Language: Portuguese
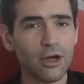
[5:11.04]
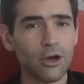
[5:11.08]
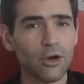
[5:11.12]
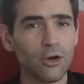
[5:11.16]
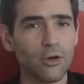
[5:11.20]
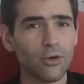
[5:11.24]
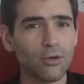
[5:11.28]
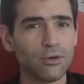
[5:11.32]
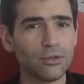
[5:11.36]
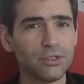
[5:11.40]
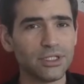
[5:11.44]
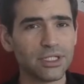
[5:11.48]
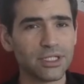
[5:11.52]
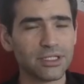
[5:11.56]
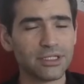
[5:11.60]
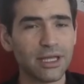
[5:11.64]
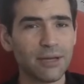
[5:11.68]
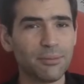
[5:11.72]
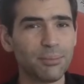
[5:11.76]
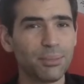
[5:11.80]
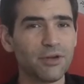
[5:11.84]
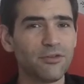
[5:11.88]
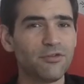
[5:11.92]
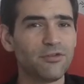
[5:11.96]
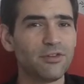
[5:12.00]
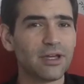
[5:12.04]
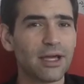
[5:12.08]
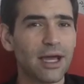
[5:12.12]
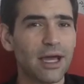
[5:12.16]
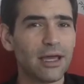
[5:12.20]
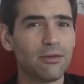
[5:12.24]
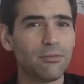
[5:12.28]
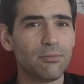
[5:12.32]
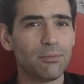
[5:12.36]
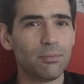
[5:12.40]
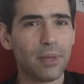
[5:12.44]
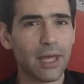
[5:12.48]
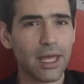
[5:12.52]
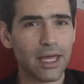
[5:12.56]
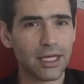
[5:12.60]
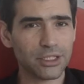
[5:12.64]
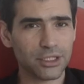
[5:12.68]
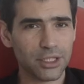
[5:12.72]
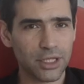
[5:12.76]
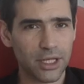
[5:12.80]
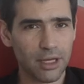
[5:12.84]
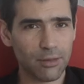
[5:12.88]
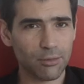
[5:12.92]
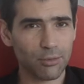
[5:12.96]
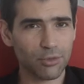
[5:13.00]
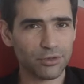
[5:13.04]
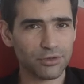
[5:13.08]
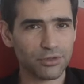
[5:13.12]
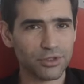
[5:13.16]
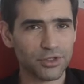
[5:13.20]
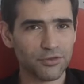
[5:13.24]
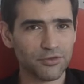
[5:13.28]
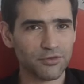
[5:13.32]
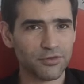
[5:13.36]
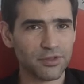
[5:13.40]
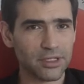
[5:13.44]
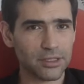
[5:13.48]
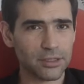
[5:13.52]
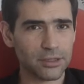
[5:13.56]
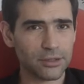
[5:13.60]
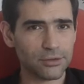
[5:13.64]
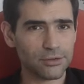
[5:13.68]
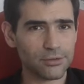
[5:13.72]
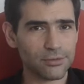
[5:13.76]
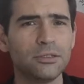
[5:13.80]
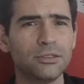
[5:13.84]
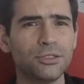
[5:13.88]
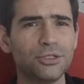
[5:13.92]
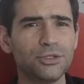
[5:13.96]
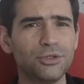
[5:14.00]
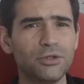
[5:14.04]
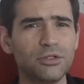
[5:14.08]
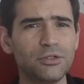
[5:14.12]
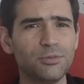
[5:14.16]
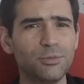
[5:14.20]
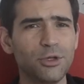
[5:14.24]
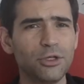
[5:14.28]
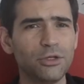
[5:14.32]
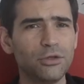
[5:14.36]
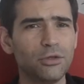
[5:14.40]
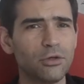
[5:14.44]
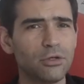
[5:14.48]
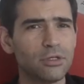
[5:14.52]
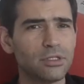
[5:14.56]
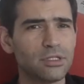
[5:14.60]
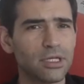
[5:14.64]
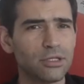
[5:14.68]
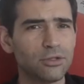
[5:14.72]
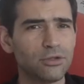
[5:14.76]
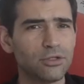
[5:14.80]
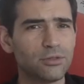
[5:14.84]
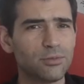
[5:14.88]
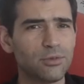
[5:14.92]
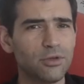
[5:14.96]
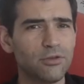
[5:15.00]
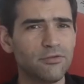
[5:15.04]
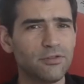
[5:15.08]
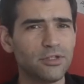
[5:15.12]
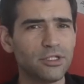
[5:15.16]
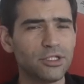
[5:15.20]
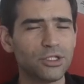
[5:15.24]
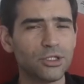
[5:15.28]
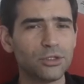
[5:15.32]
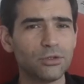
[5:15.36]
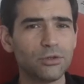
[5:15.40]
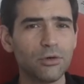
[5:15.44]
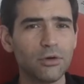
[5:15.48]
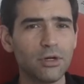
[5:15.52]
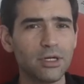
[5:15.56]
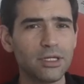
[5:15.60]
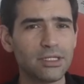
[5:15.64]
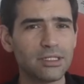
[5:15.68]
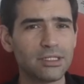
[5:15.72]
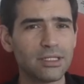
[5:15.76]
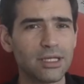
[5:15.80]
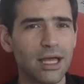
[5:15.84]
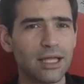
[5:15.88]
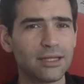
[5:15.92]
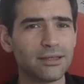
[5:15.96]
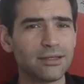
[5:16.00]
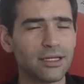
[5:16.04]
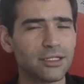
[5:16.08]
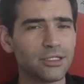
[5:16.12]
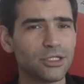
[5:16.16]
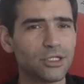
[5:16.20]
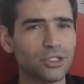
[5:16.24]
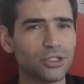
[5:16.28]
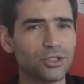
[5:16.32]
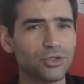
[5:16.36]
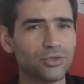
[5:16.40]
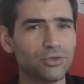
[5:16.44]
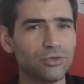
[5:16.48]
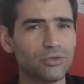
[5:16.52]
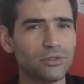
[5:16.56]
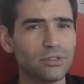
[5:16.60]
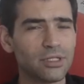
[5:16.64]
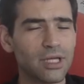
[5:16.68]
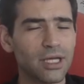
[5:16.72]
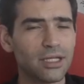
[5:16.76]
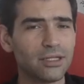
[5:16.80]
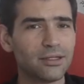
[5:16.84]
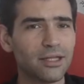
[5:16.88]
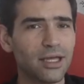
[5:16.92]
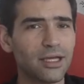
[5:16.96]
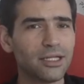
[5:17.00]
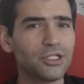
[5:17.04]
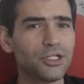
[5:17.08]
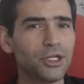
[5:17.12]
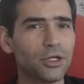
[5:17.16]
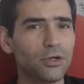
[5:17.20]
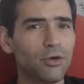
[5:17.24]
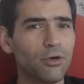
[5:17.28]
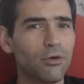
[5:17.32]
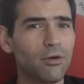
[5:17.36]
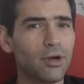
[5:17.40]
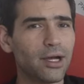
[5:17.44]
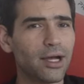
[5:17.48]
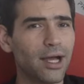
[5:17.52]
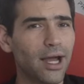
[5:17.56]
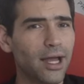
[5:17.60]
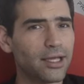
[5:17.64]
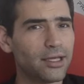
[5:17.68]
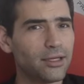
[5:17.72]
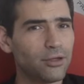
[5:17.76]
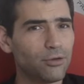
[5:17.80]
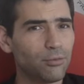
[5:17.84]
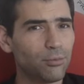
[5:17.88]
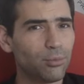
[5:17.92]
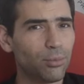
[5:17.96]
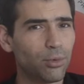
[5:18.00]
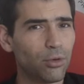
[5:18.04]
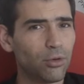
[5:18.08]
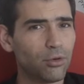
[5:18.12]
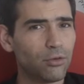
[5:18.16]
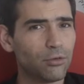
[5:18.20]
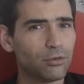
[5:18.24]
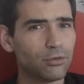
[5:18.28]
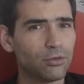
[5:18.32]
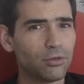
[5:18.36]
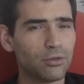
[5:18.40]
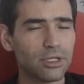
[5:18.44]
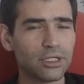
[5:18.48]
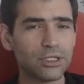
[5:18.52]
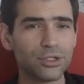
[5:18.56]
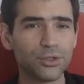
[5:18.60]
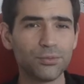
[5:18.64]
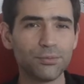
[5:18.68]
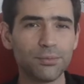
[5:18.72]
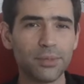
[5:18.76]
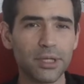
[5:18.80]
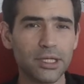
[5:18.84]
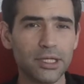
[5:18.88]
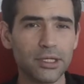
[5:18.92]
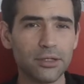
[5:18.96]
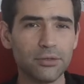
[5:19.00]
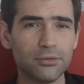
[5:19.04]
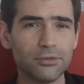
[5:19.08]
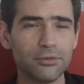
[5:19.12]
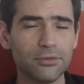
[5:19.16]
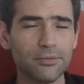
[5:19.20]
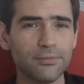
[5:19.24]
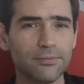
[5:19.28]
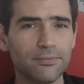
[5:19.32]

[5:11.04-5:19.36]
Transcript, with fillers: onde até para ficar em pé já é muito difícil. De 2012 a 2022, a taxa de juros até chegou a cair um pouco durante um período,